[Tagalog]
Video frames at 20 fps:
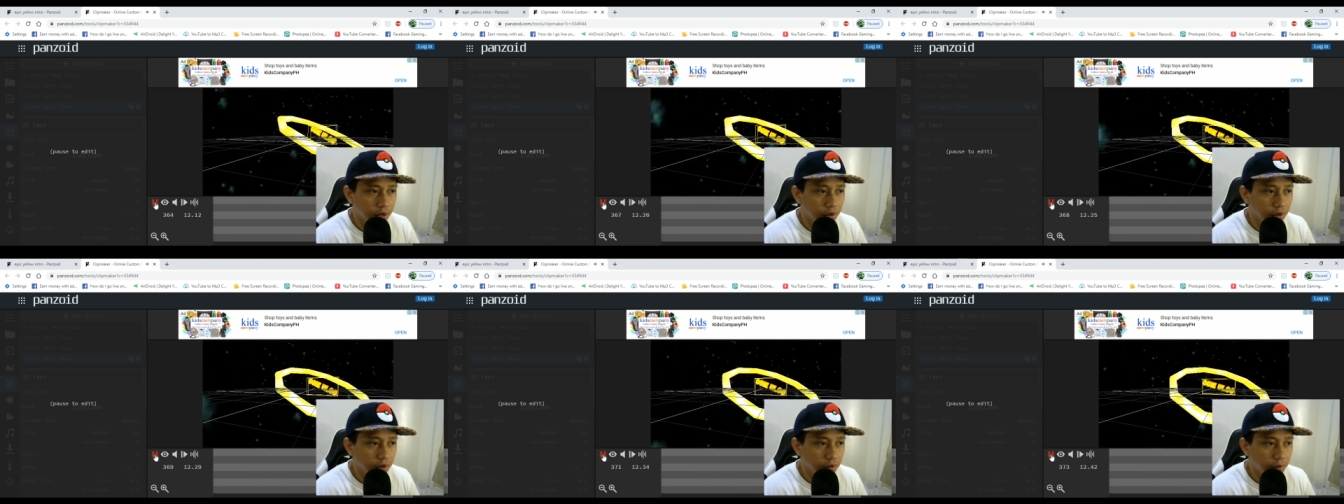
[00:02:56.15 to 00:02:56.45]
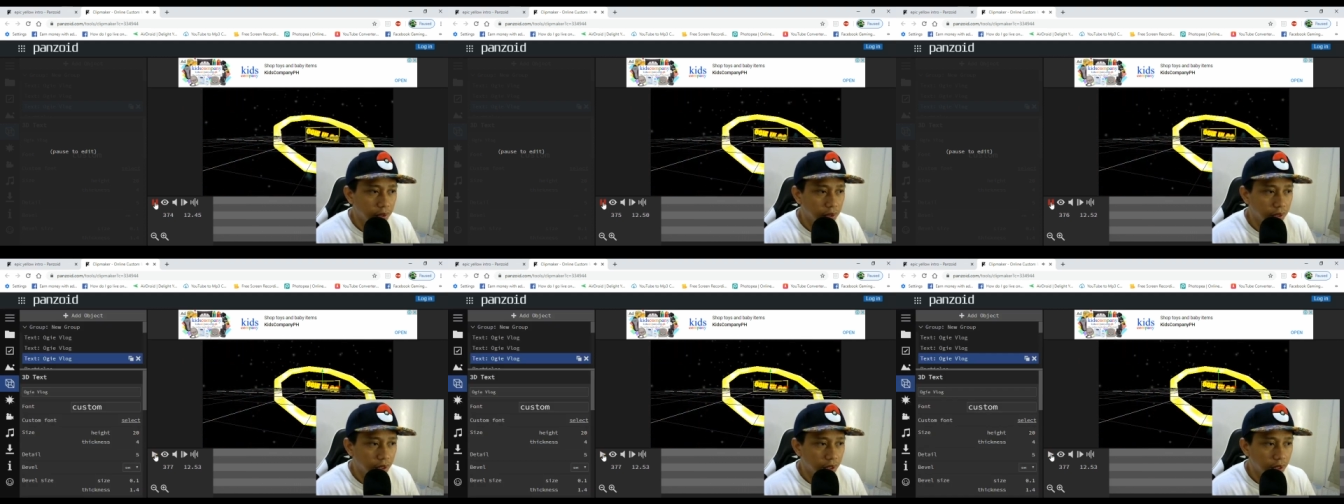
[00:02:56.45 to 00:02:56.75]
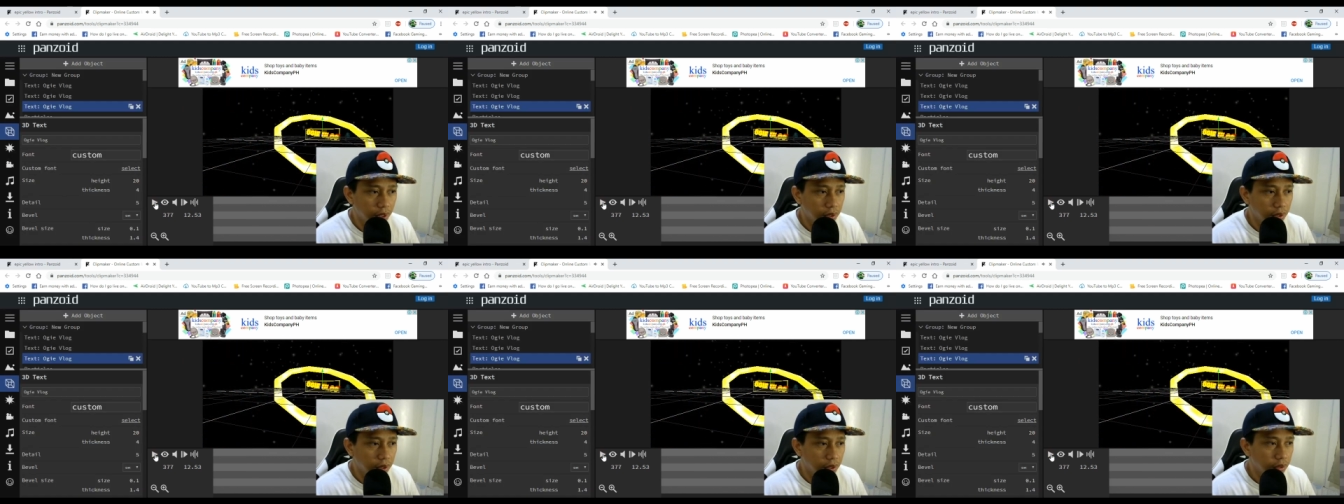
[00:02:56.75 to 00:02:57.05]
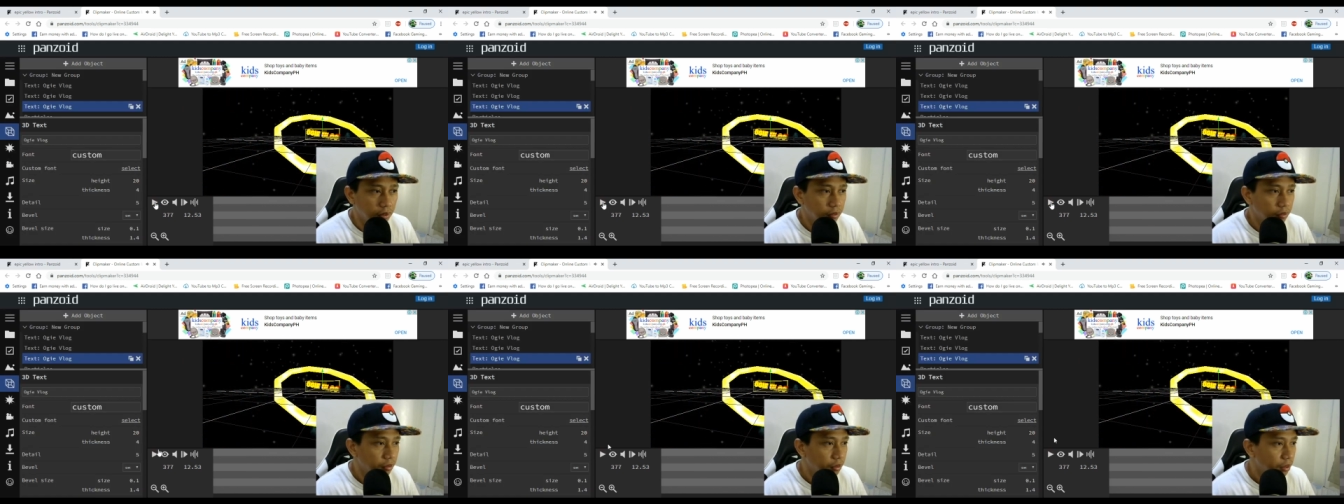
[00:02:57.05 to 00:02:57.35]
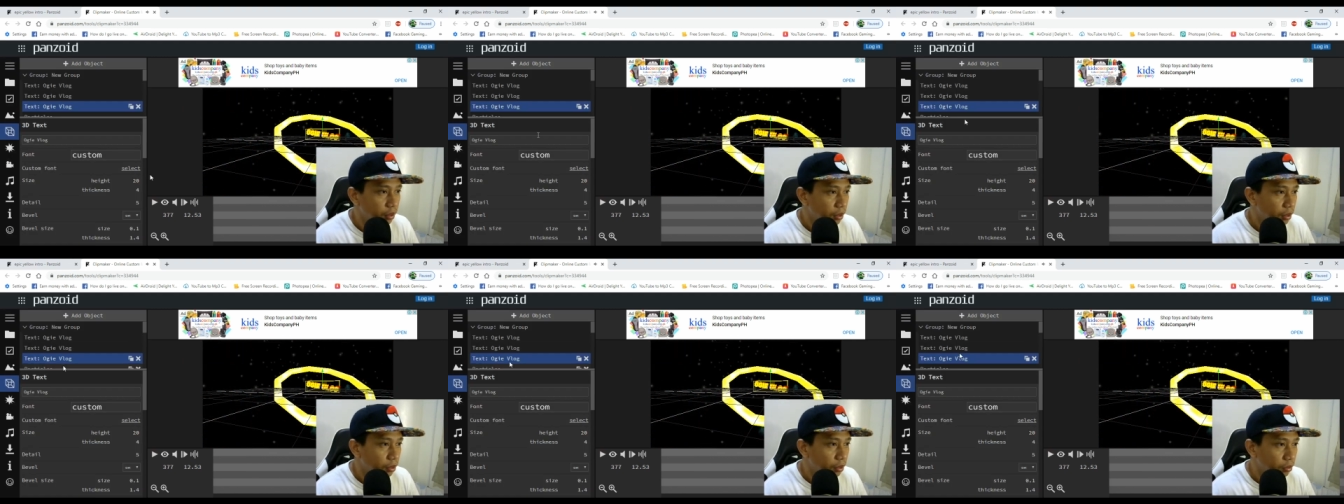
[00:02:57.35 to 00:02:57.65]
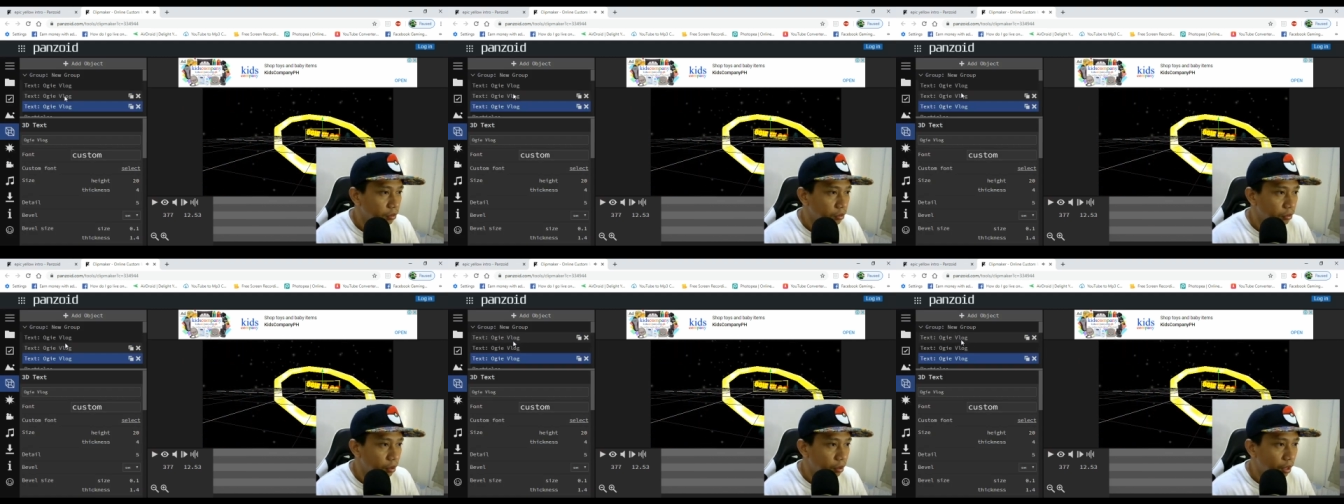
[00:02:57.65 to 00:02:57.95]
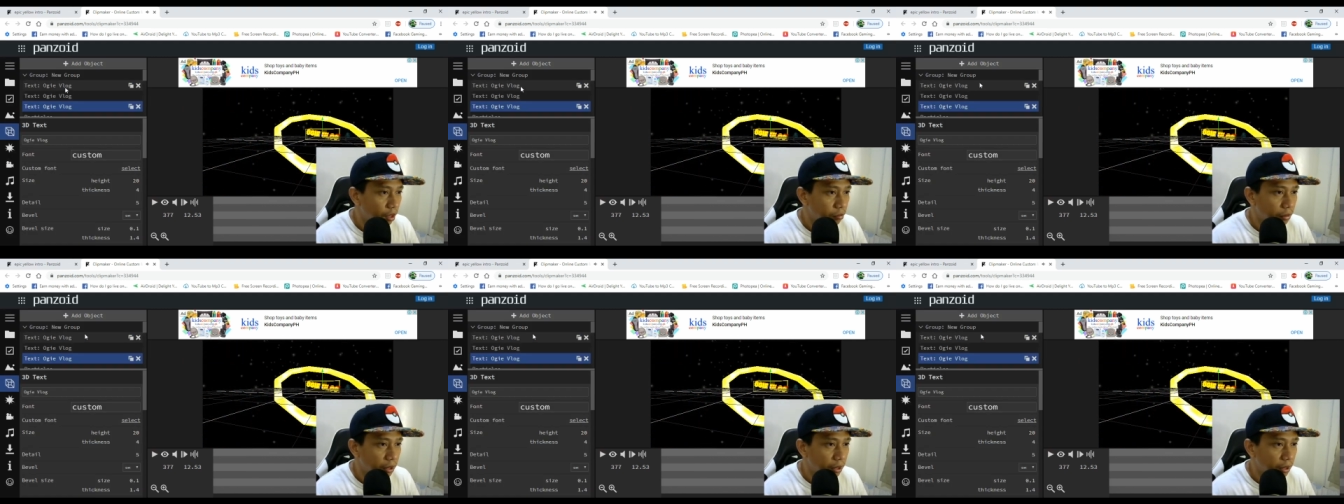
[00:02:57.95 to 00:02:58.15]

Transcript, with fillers: So, palta natin, kulay,